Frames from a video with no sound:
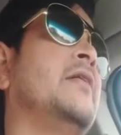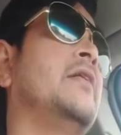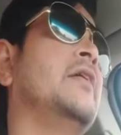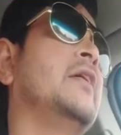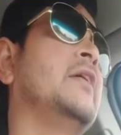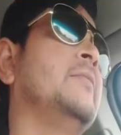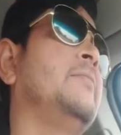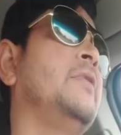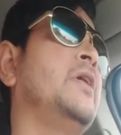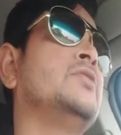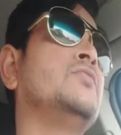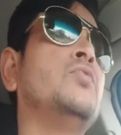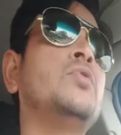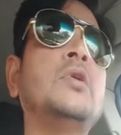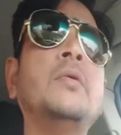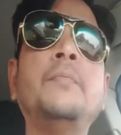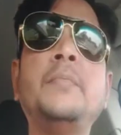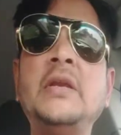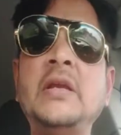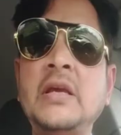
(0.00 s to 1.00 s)
के बाद वो
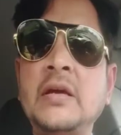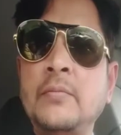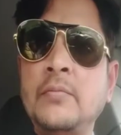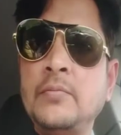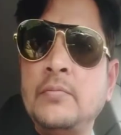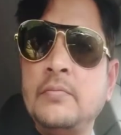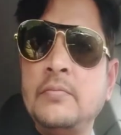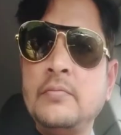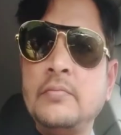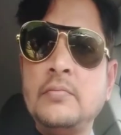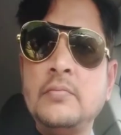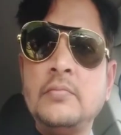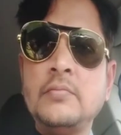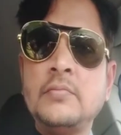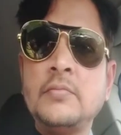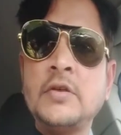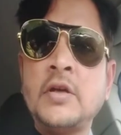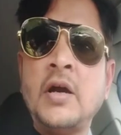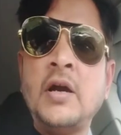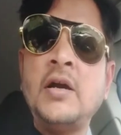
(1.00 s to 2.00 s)
कंपनियां
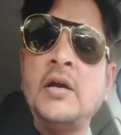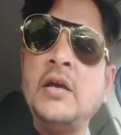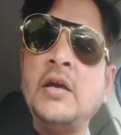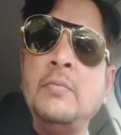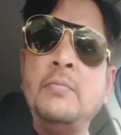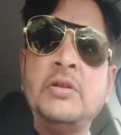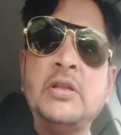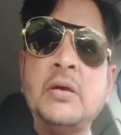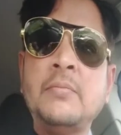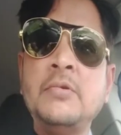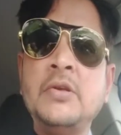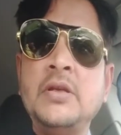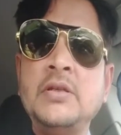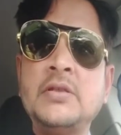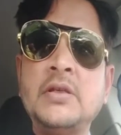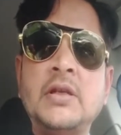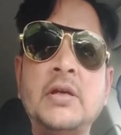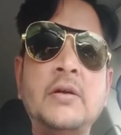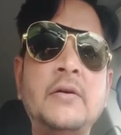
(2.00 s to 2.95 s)
कहा गई पता भी नहीं चला